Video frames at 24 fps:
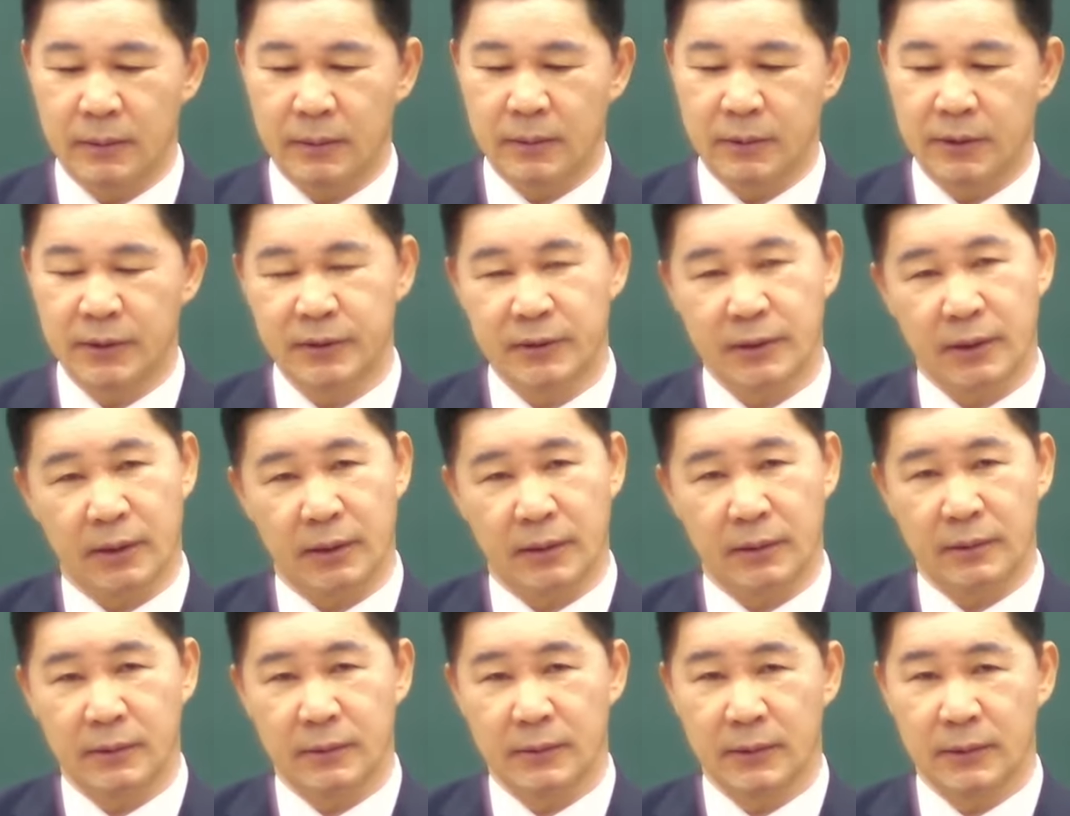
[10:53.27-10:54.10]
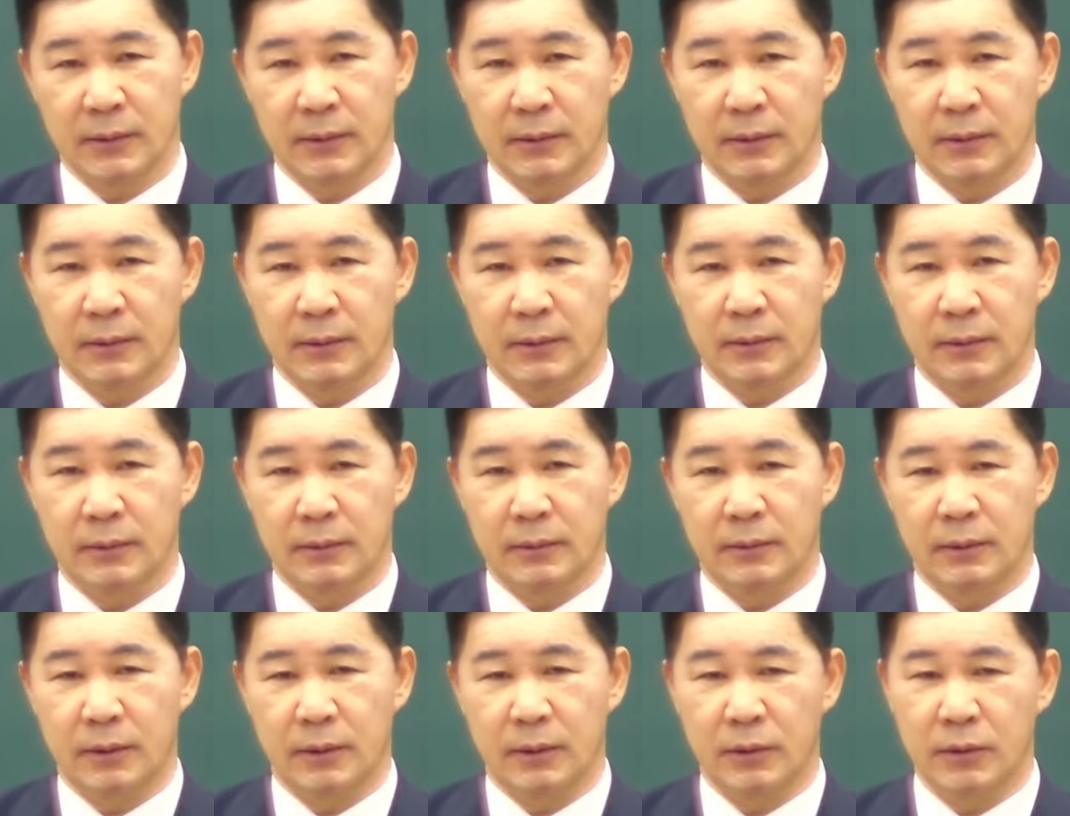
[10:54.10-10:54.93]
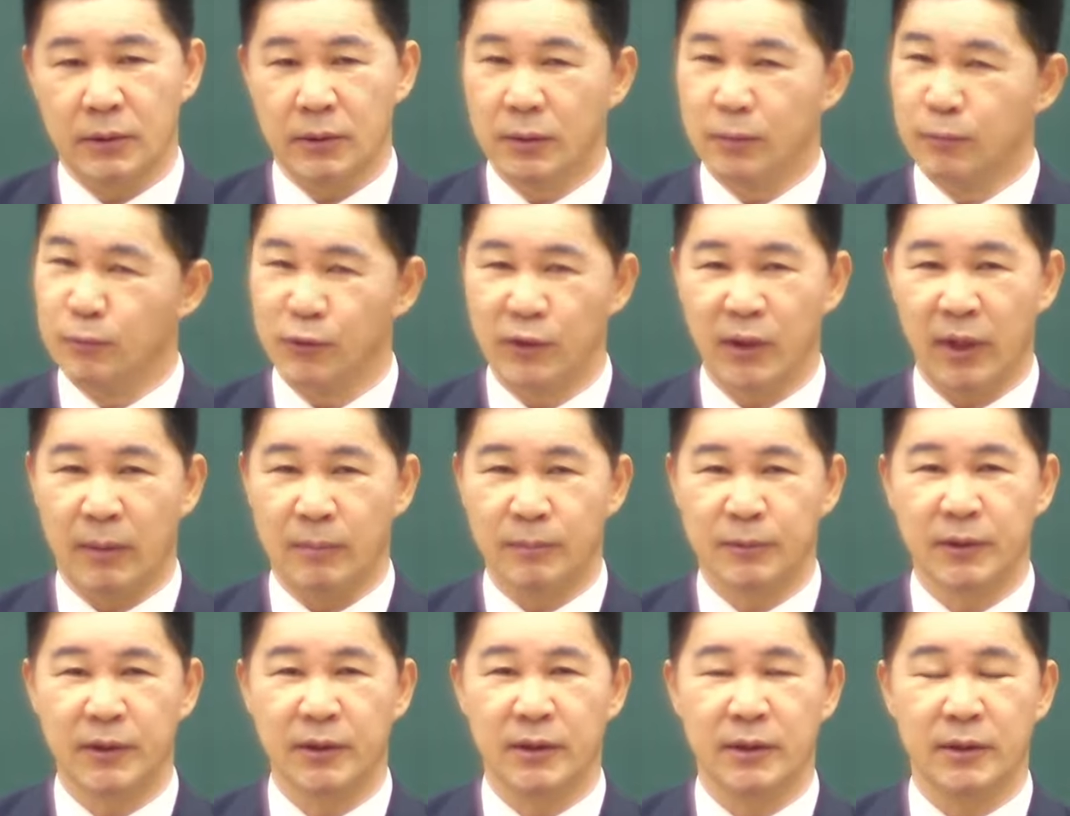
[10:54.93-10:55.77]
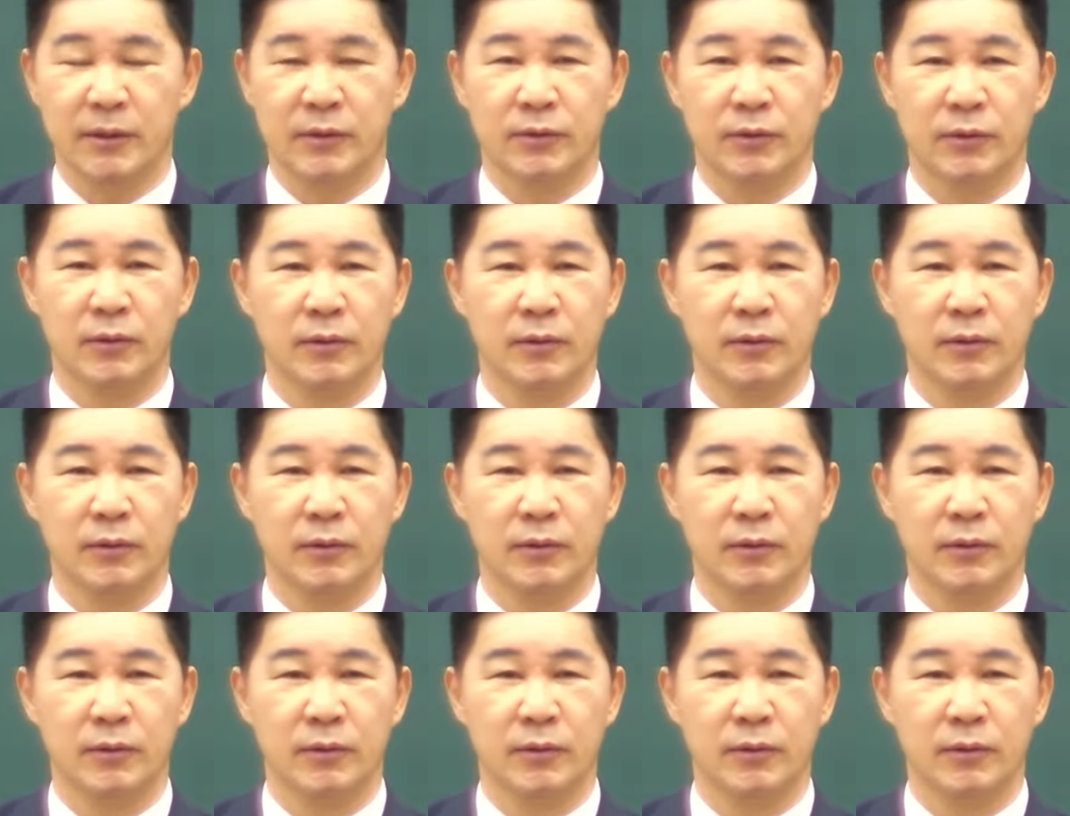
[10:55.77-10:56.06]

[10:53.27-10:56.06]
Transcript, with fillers: 진짜 너무 감사한 거죠.